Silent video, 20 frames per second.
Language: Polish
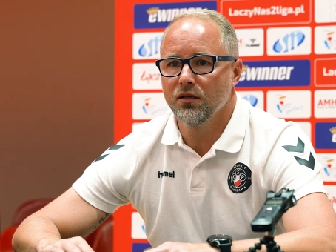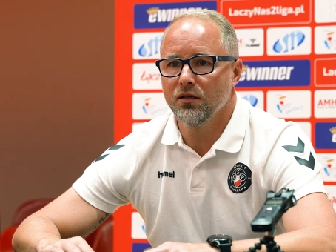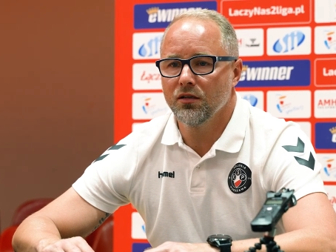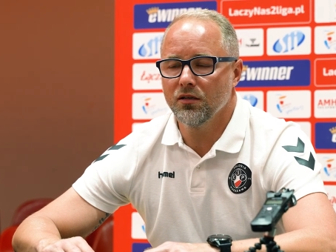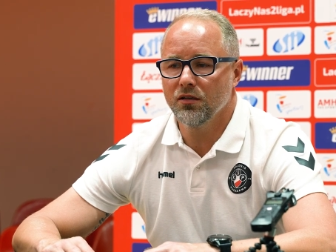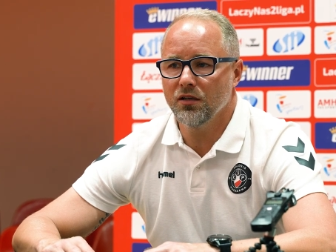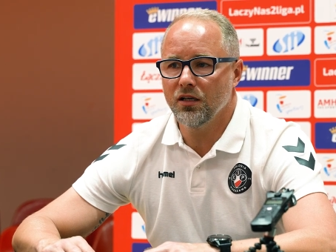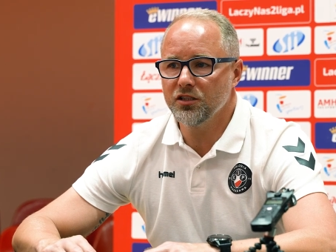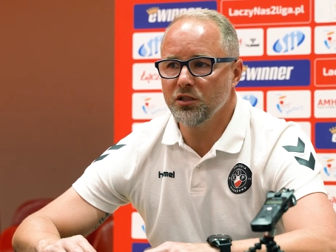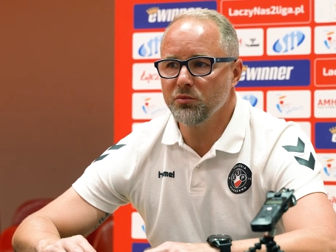
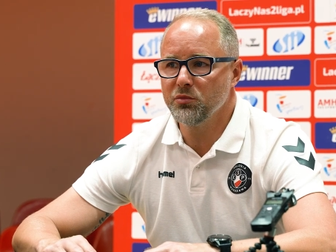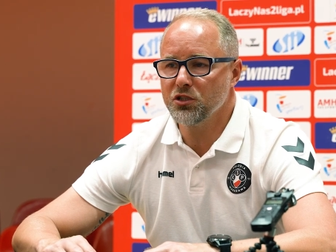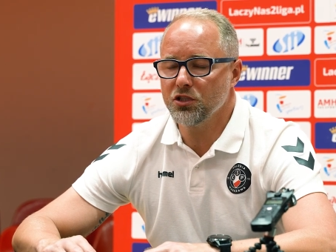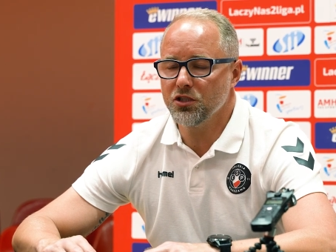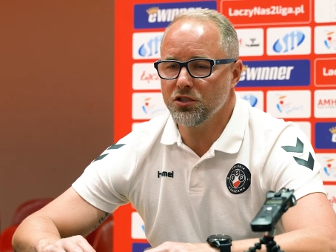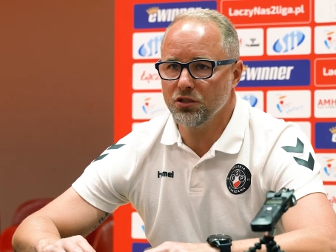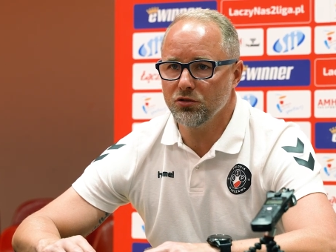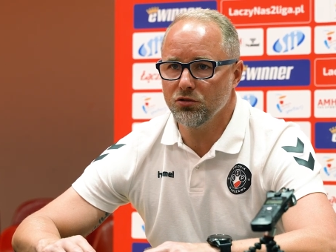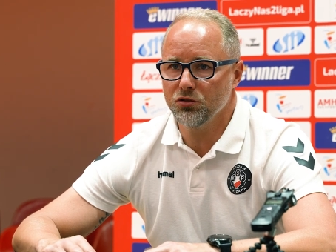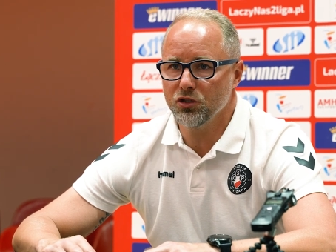E, a nie
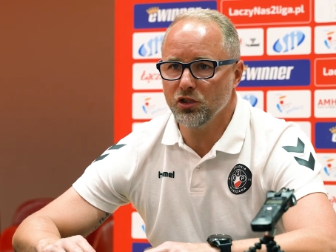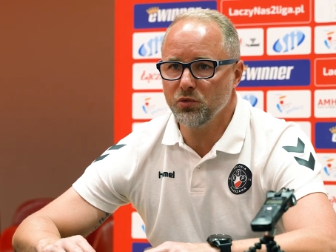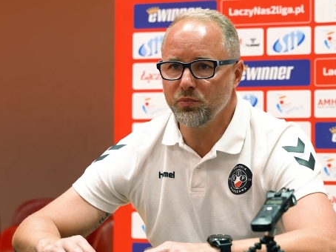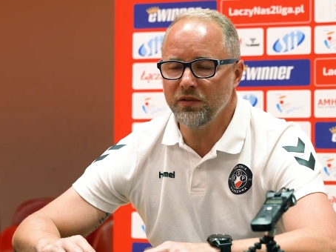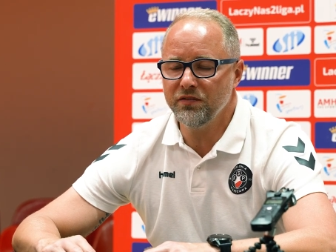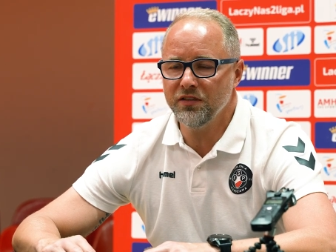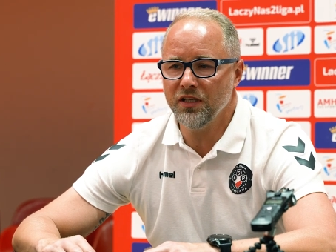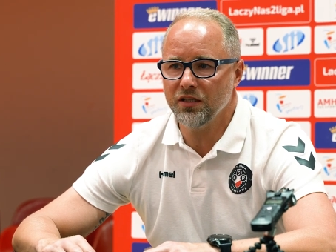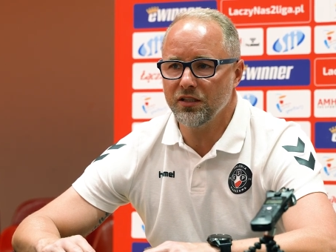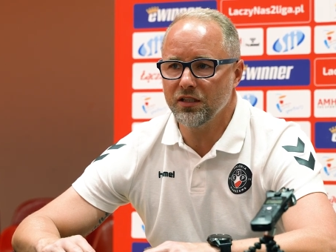myśleć, że ktoś jest
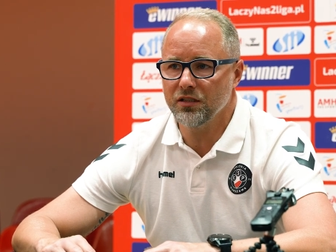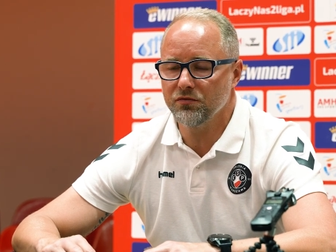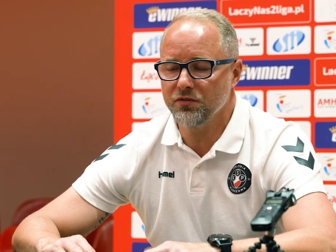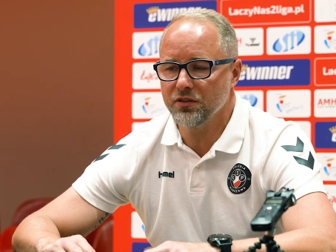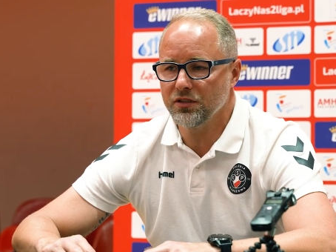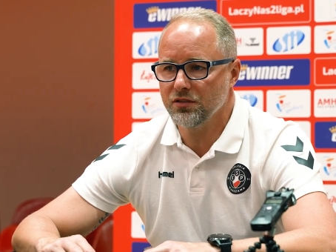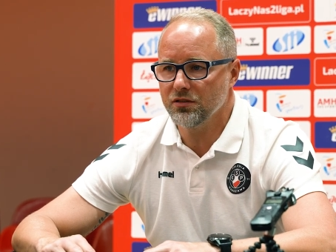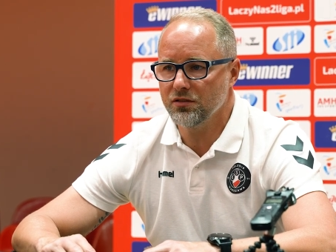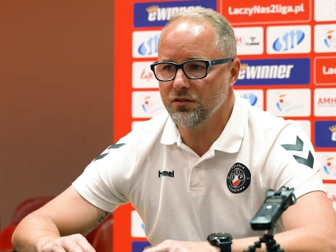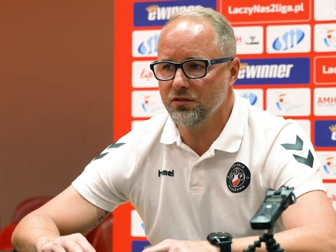pewniakiem,
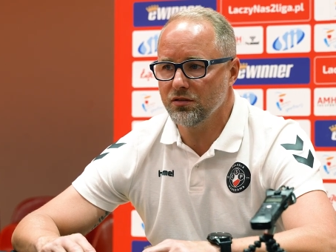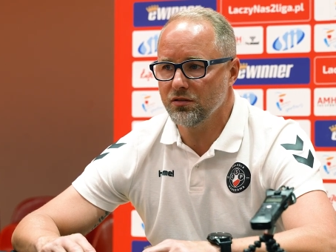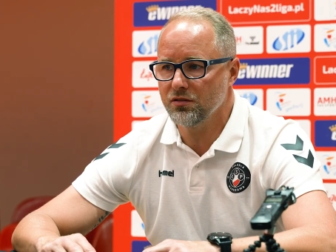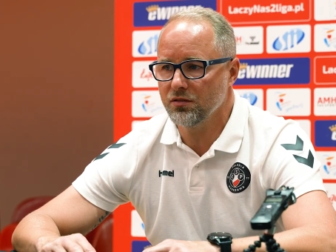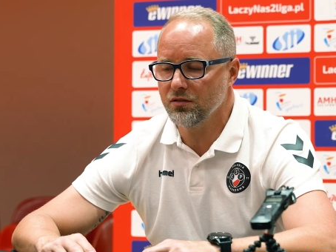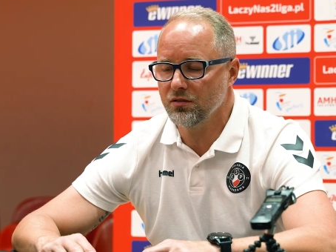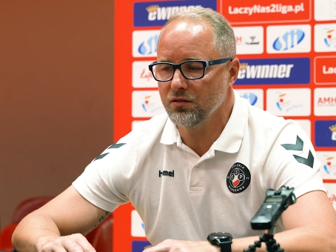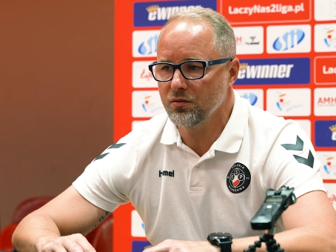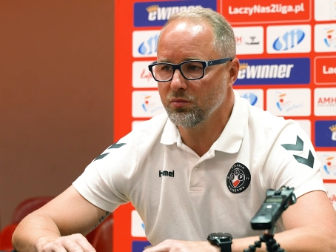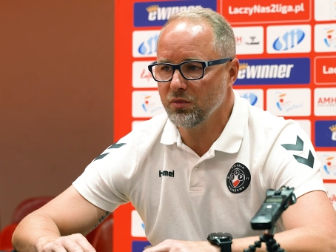
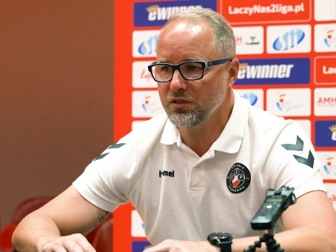więc y,